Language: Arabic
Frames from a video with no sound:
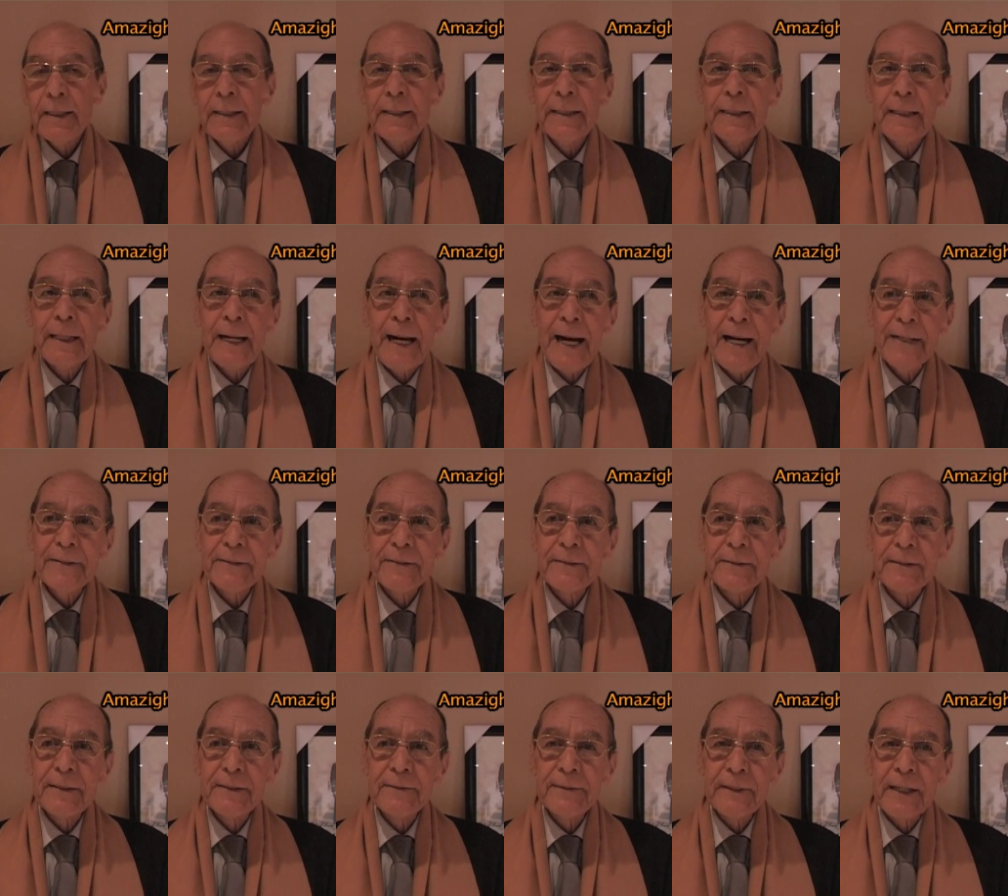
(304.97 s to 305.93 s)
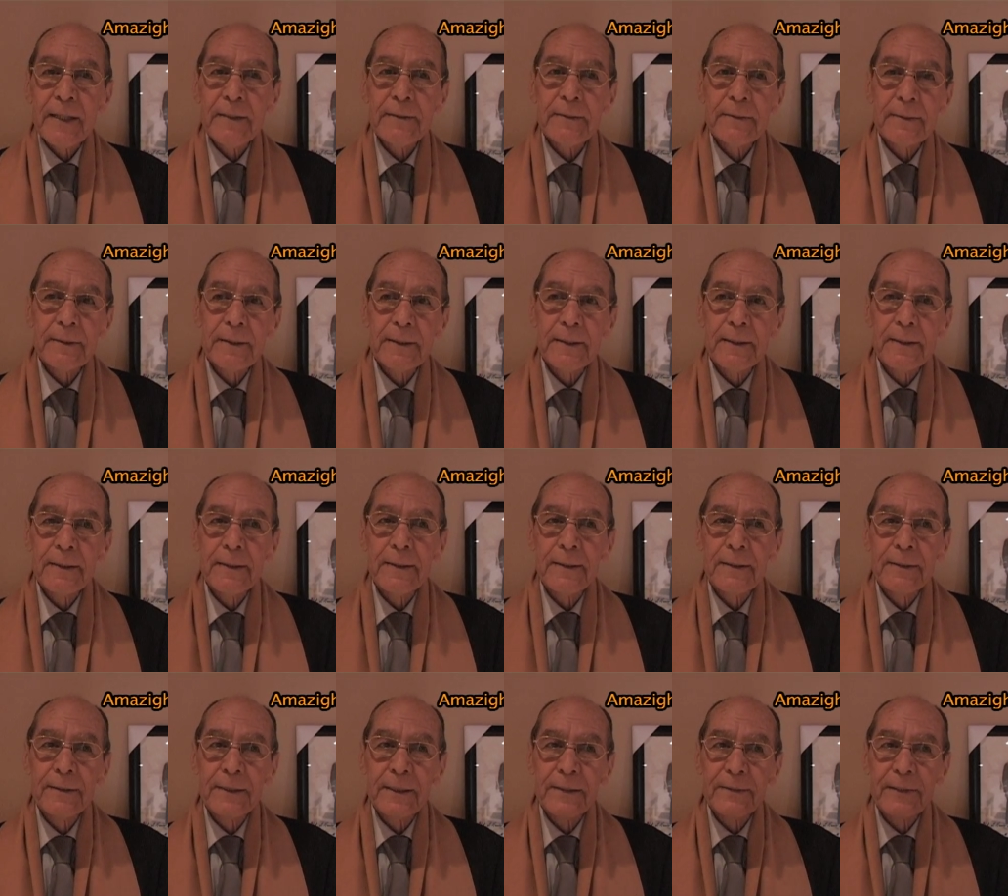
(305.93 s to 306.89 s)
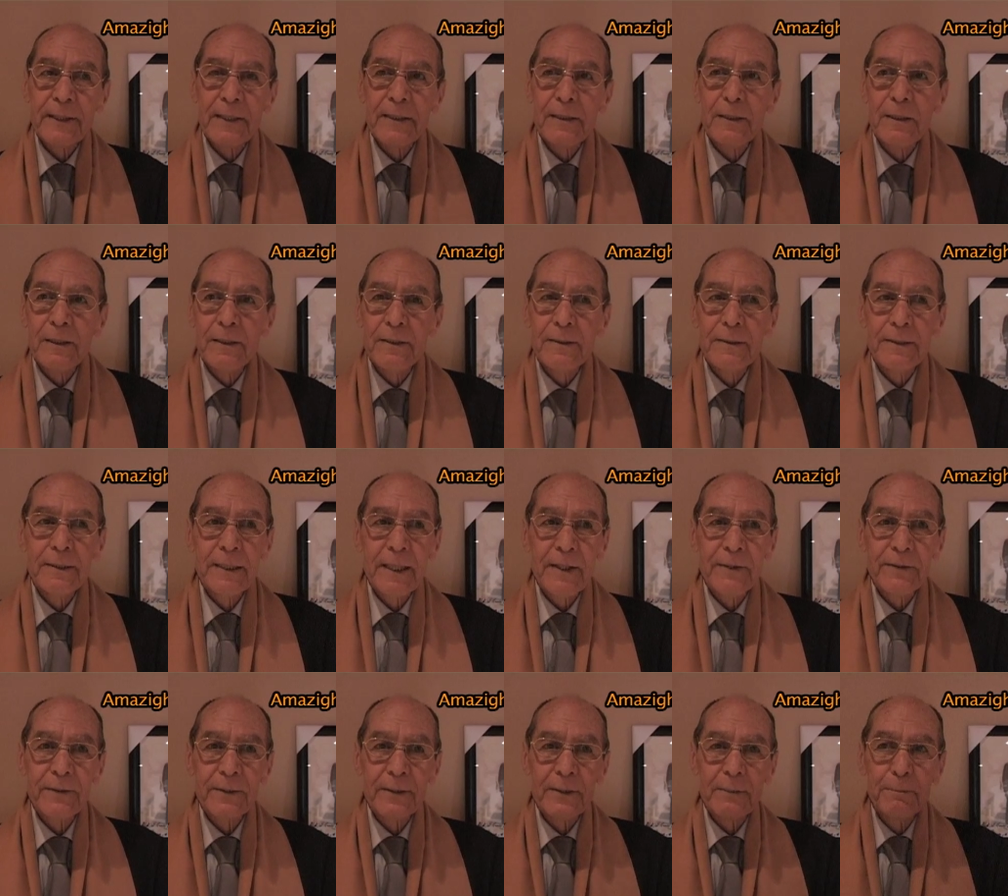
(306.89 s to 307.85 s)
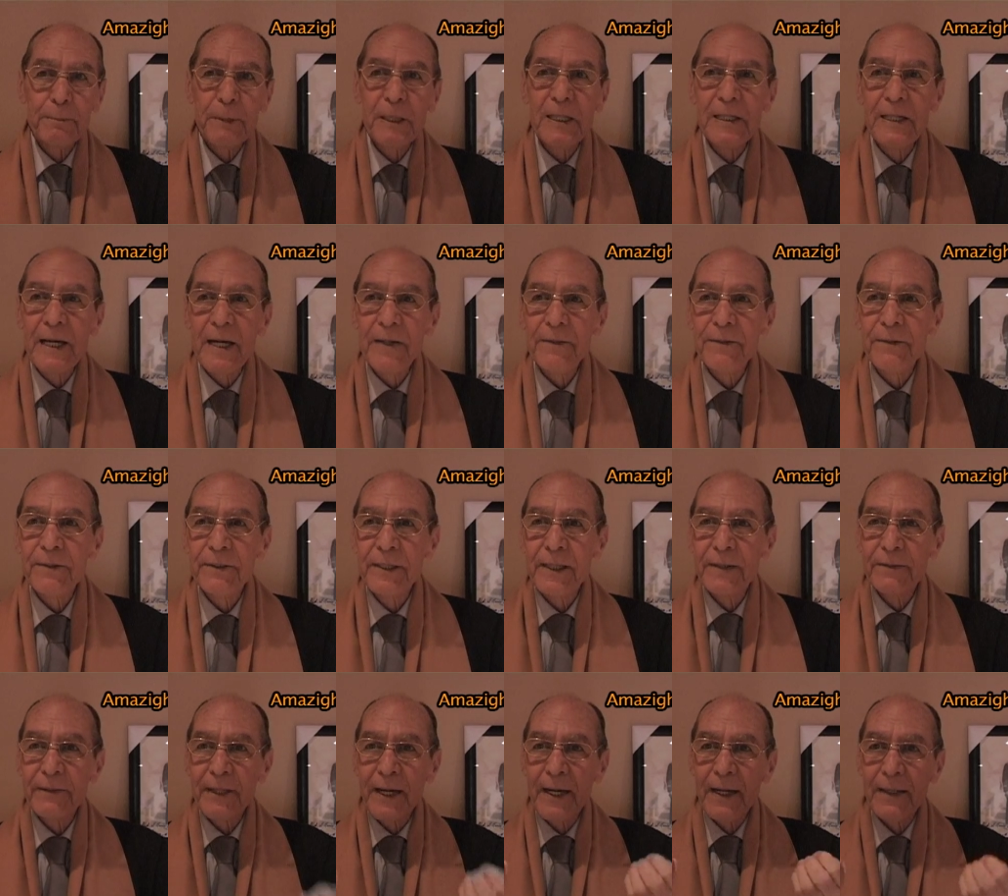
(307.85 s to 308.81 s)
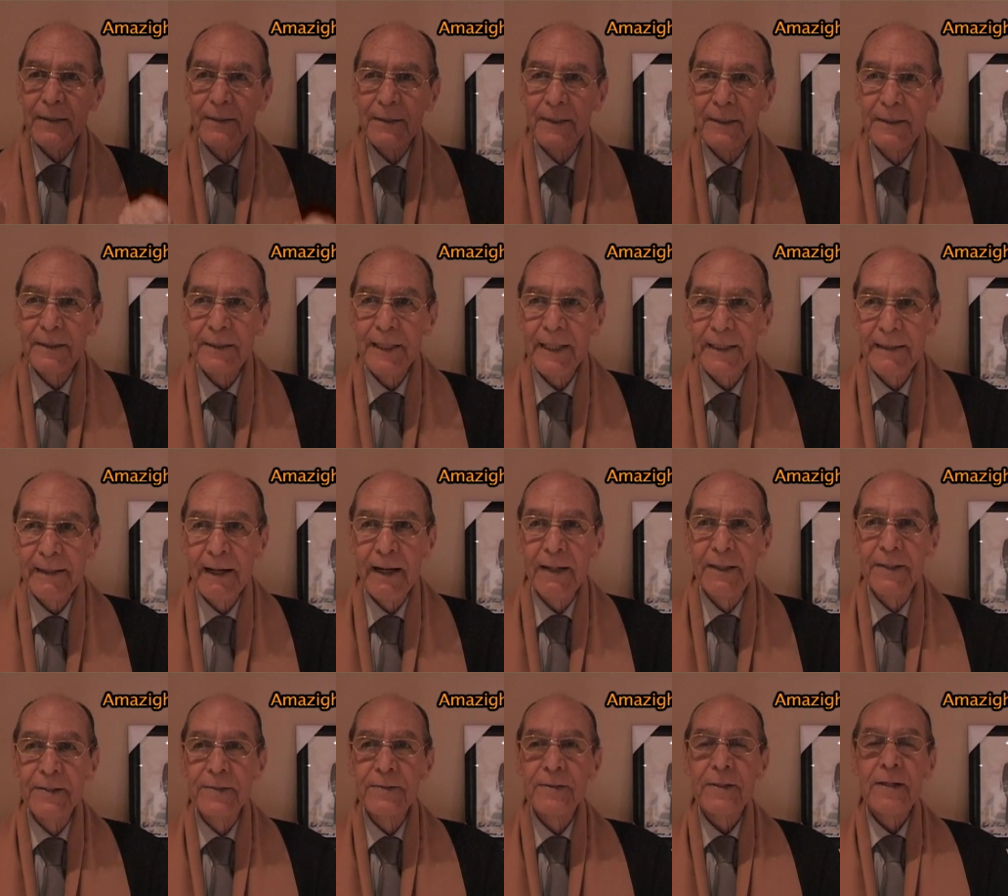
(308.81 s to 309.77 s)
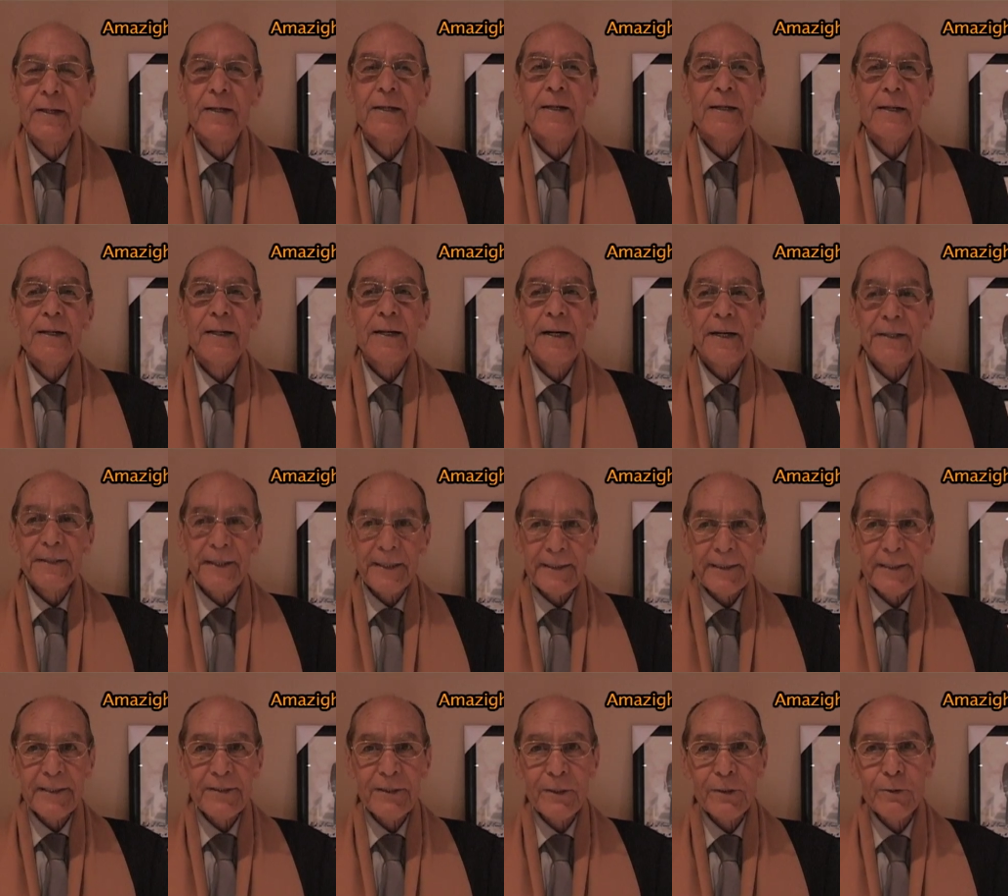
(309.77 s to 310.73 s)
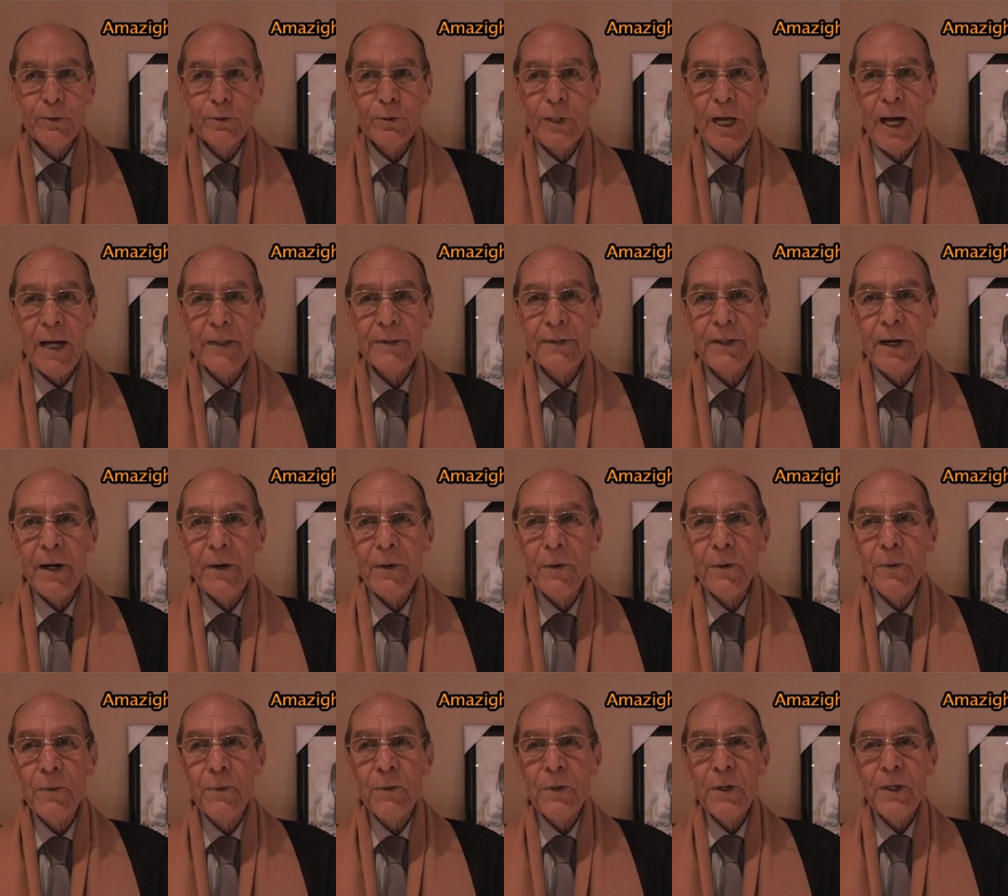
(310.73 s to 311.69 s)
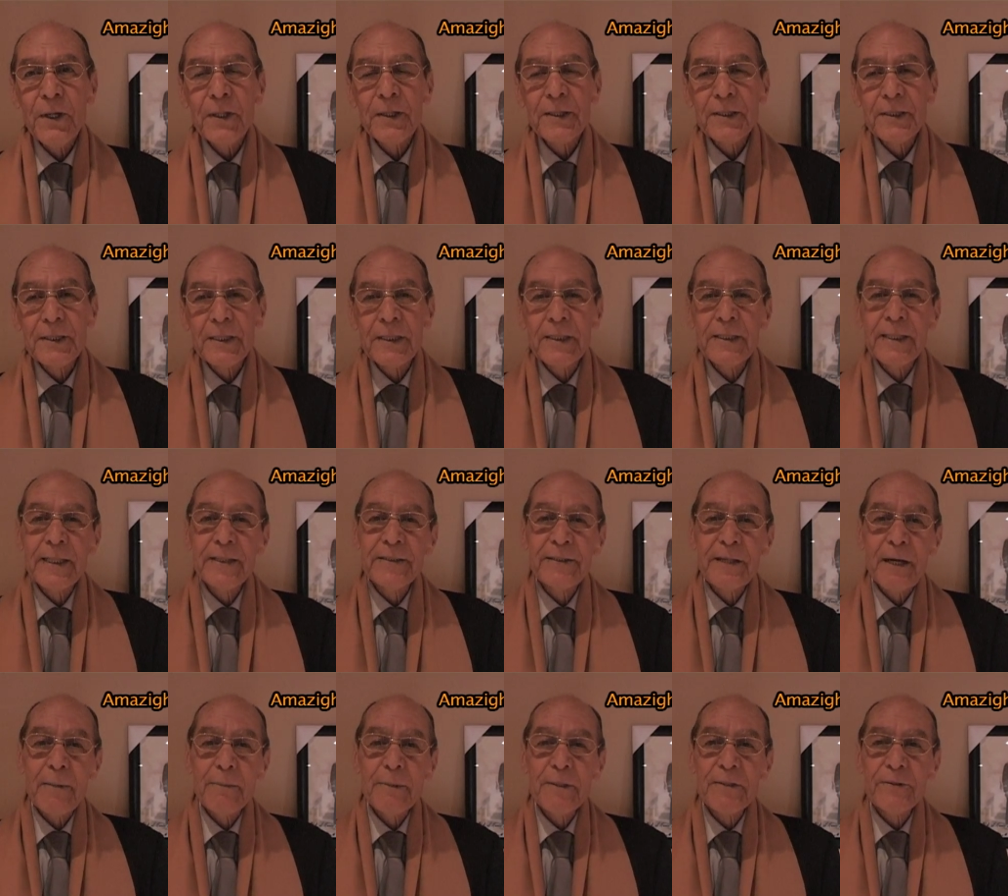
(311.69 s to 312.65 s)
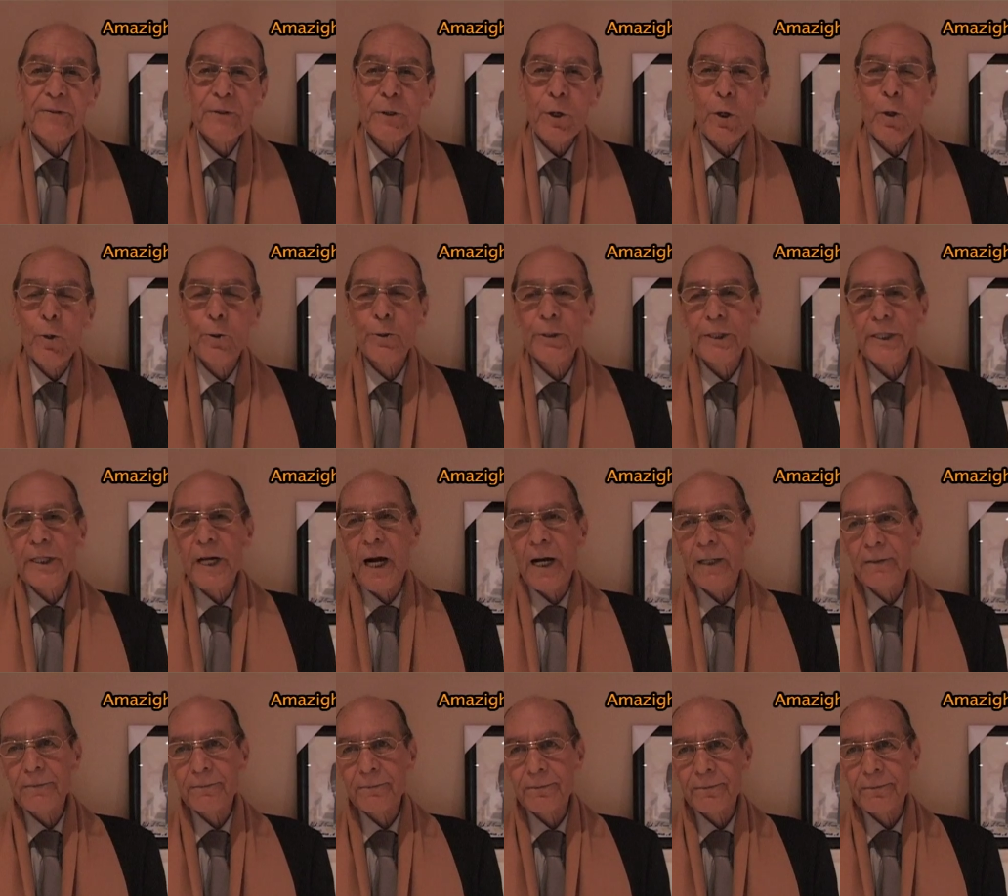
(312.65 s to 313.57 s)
آه، غاس ثلاثان ثلاثان آه، بيلياس ثلاثان ركائز الركيزة الأولى أنه إلي تمنس الحرية